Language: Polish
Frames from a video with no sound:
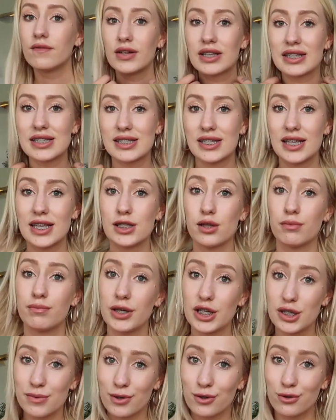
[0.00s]
Więc jest to
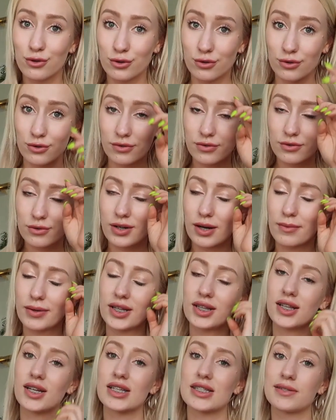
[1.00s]
5 produktów, które
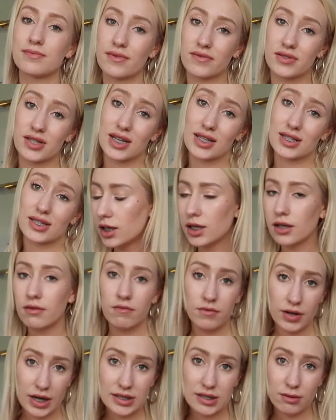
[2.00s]
będę teraz sprawdzać
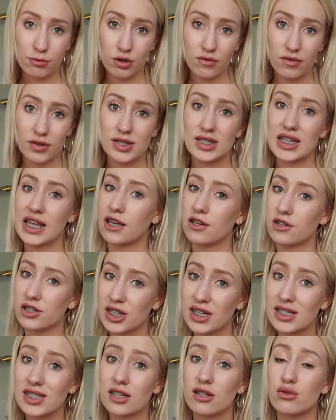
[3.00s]
i wracam do Was za jakiś
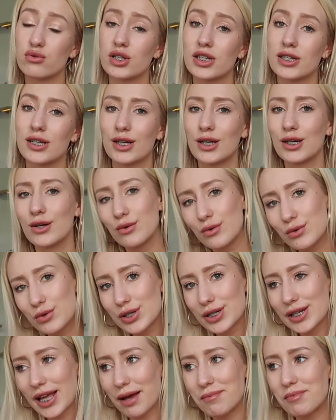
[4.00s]
czas, jak już je
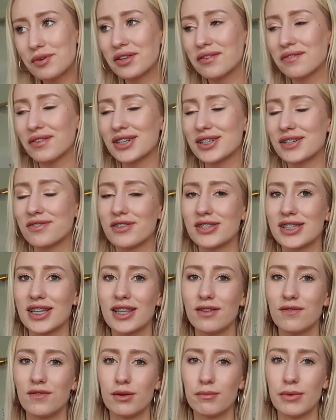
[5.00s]
użyję, ponieważ w
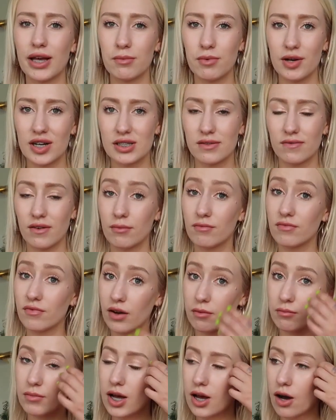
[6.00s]
ostatnim filmie, jak pokazywałam
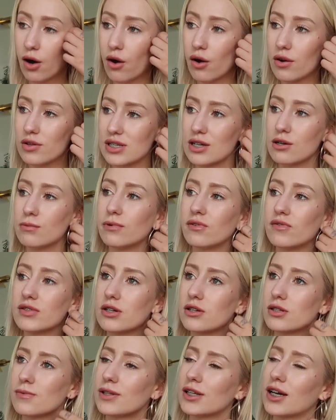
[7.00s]
Wam haul zakupowy z
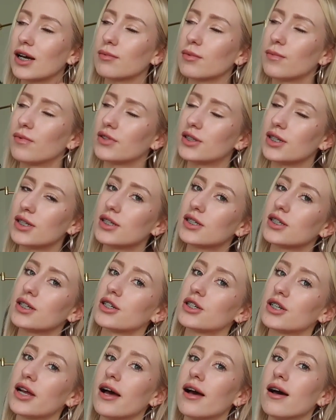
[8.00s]
kosmetykami,
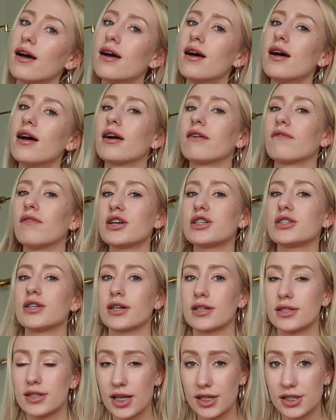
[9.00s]
powiedzieliście, że właśnie
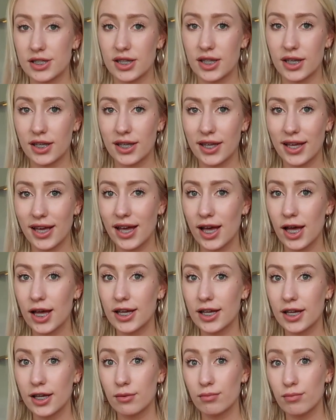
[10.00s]
chcecie takie
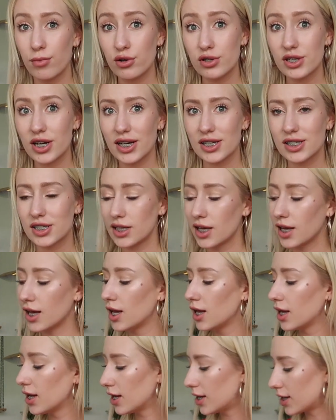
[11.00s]
y, po czasie
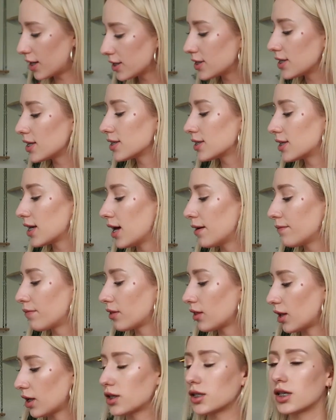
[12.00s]
recenzje,
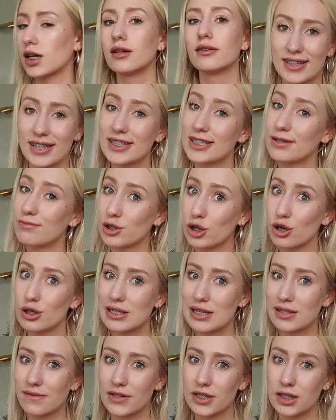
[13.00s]
także, także
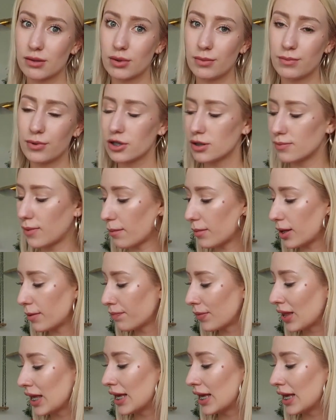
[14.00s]
przychodzę z Waszymi prośbami